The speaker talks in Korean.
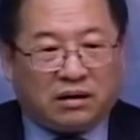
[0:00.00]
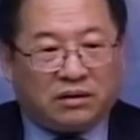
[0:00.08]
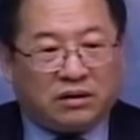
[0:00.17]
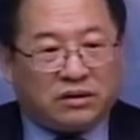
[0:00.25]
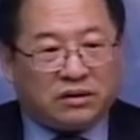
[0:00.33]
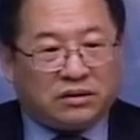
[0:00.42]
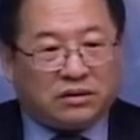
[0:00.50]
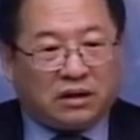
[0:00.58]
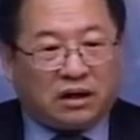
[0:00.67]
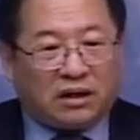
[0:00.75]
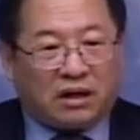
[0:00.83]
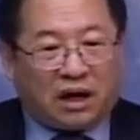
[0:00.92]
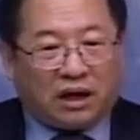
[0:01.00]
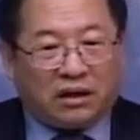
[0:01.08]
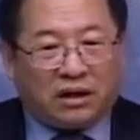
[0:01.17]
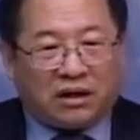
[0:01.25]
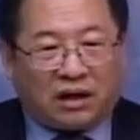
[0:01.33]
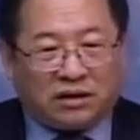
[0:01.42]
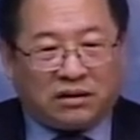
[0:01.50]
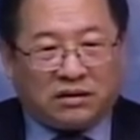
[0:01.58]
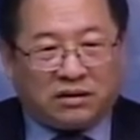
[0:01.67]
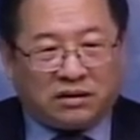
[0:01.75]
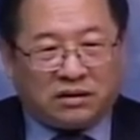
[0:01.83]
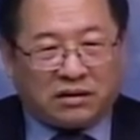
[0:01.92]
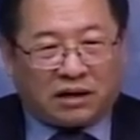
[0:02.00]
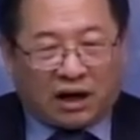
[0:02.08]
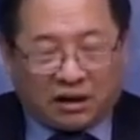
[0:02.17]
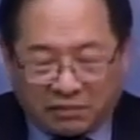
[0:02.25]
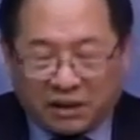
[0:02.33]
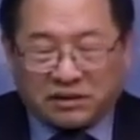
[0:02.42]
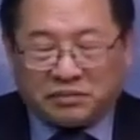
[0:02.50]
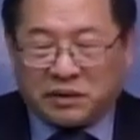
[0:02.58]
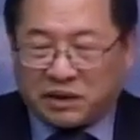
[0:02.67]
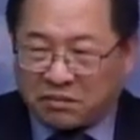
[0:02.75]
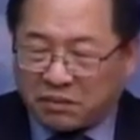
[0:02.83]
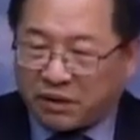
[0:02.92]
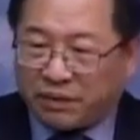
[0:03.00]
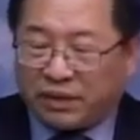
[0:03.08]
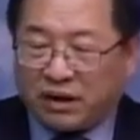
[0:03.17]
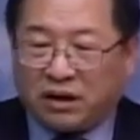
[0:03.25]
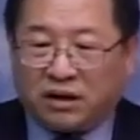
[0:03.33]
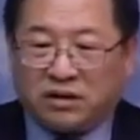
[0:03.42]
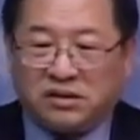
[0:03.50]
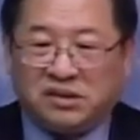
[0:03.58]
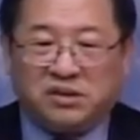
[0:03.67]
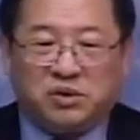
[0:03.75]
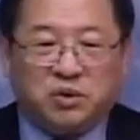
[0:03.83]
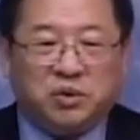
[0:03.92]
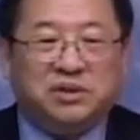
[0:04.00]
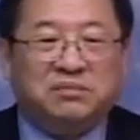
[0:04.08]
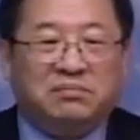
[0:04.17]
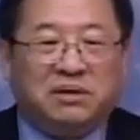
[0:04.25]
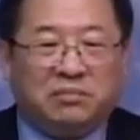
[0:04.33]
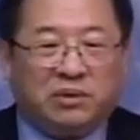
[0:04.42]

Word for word: 근데 제 안에 갖는 갈망은 뭐냐면 저는 조짐만